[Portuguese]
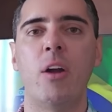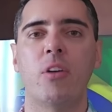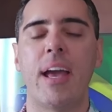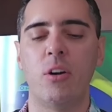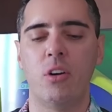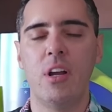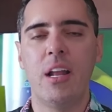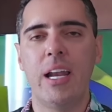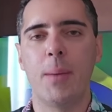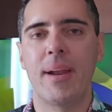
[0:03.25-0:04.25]
Eu quero
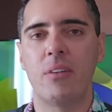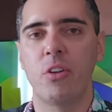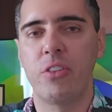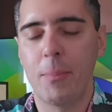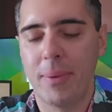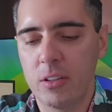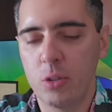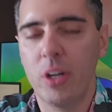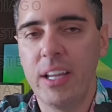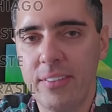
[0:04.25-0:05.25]
lembrar você,
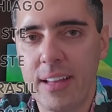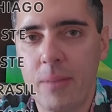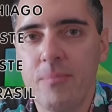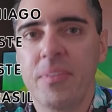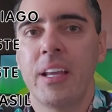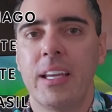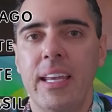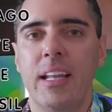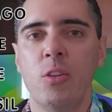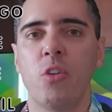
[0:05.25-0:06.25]
plantonista,
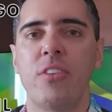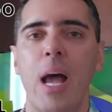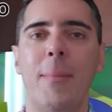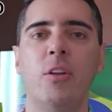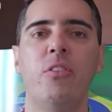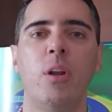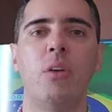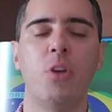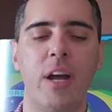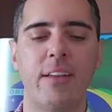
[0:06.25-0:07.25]
que no sábado,
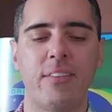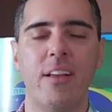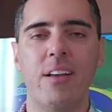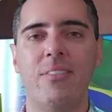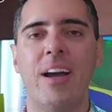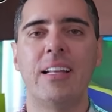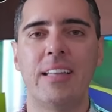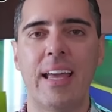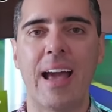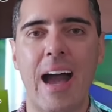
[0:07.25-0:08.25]
19 horas, vai
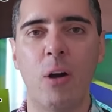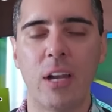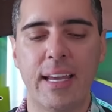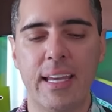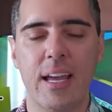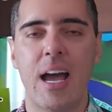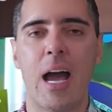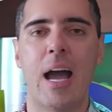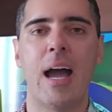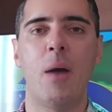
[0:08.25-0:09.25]
ter aula aí
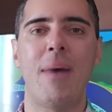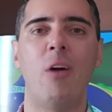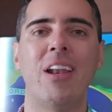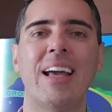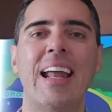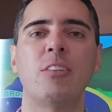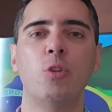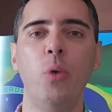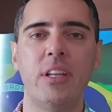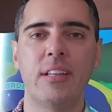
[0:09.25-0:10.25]
a uma aula
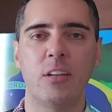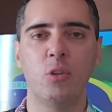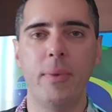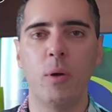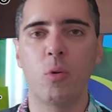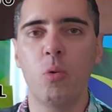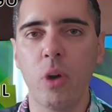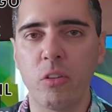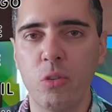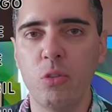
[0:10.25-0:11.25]
gratuita do meu
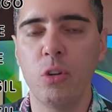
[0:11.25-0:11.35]
curso de